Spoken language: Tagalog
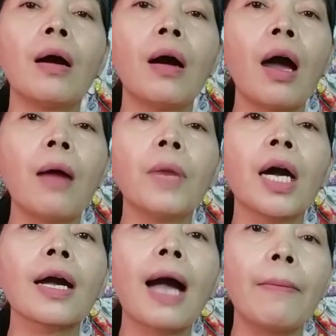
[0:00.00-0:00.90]
uh,
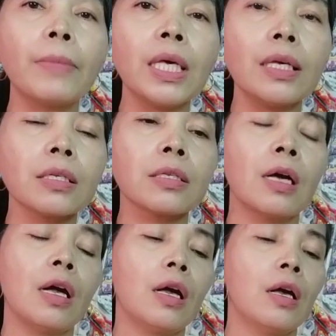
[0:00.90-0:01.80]
mga gamis.
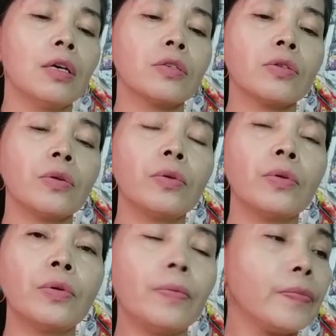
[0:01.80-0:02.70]

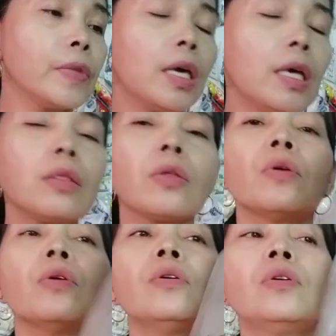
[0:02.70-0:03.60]
So,
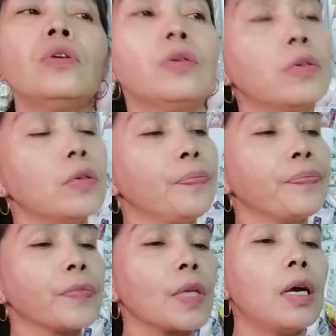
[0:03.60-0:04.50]
ito,
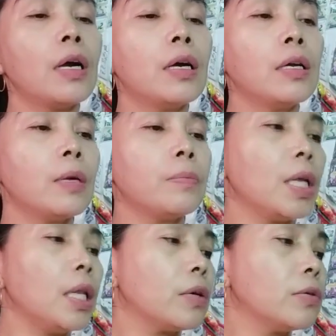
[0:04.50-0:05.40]
uh,
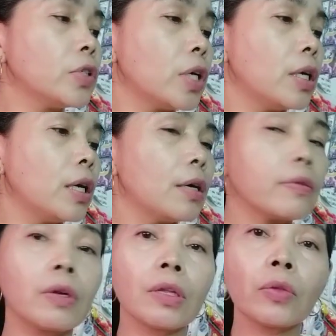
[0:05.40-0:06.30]
nabili ko siya
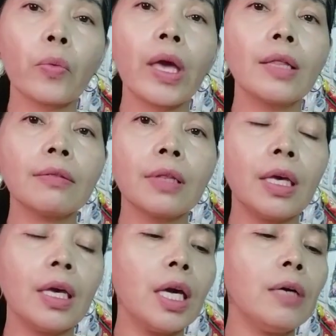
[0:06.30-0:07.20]
ng
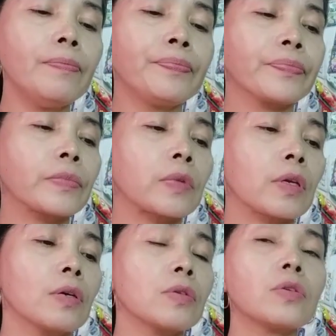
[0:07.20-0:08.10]
320.
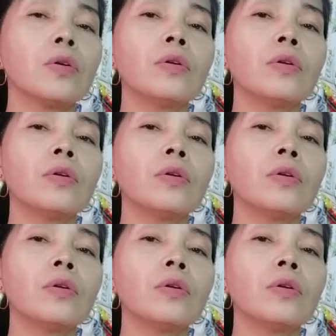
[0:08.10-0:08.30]
So,